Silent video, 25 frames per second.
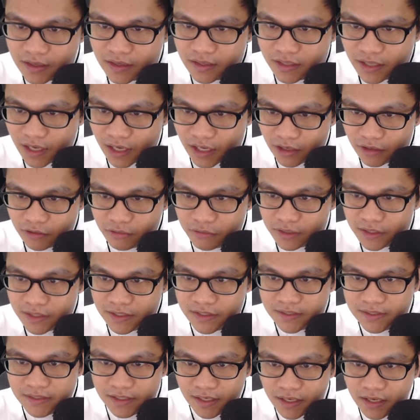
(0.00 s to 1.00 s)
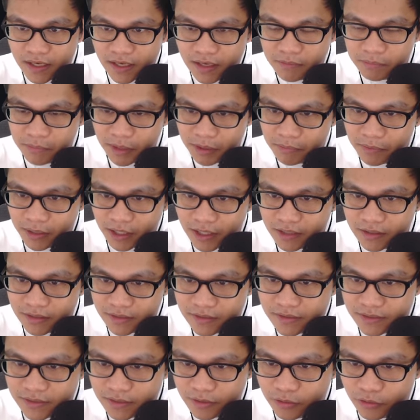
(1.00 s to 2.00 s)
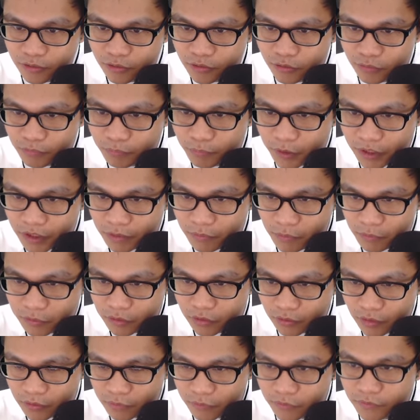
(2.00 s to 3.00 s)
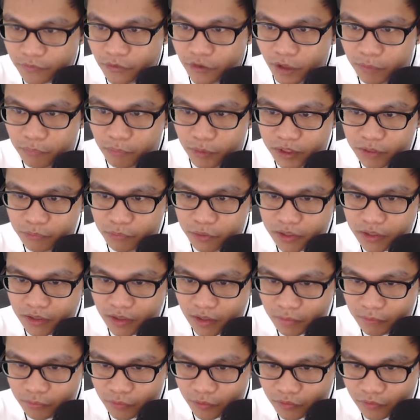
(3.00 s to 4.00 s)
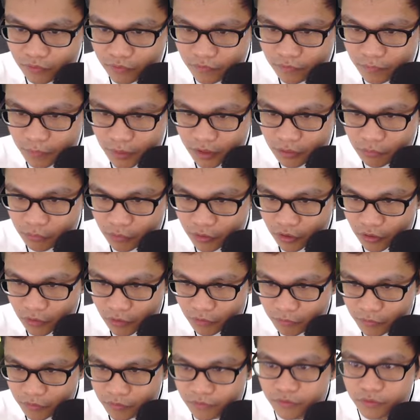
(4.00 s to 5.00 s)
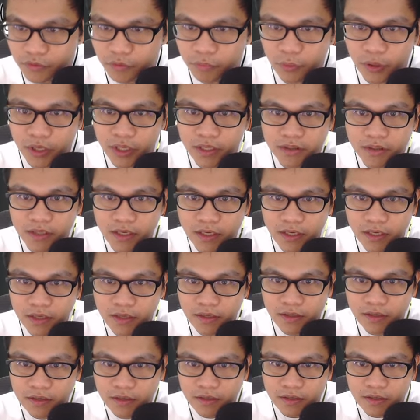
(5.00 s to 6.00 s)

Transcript: Yellow is sa uh, baba. So, pwede mo ba itong i-move? Okay, pwede mo siyang i-move. Pwede mo i-move. Pwede.